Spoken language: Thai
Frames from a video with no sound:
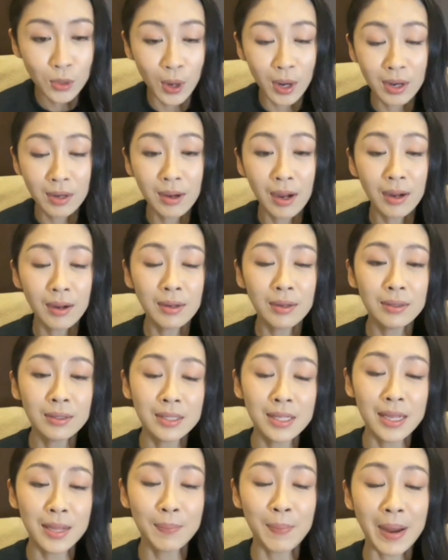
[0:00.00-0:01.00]
ส่วนเรื่อง
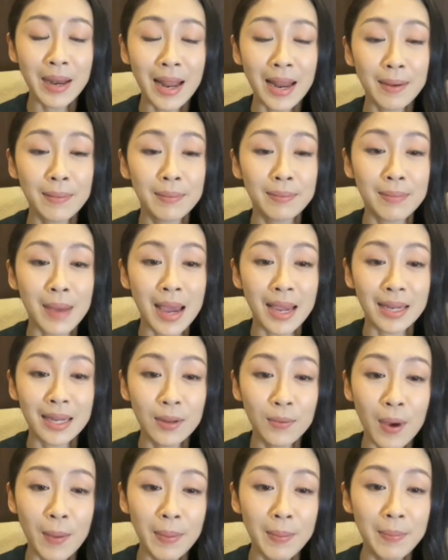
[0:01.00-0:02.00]
ที่ประเด็นใหม่
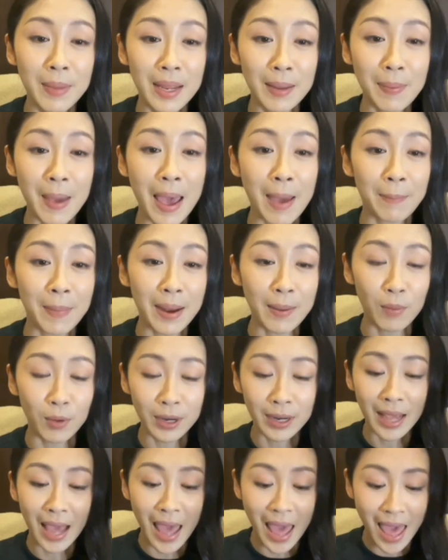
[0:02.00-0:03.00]
ที่ว่ามีแผลเป็นบ
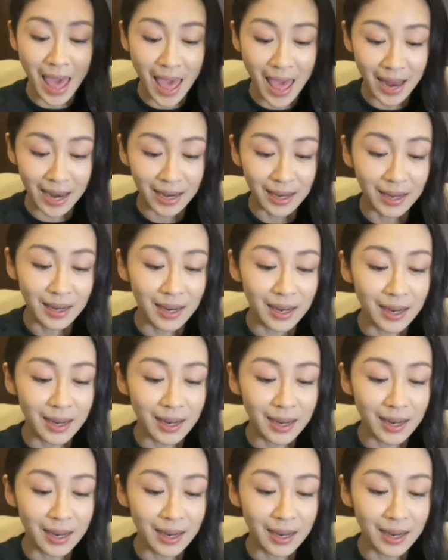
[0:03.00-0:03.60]
นแขน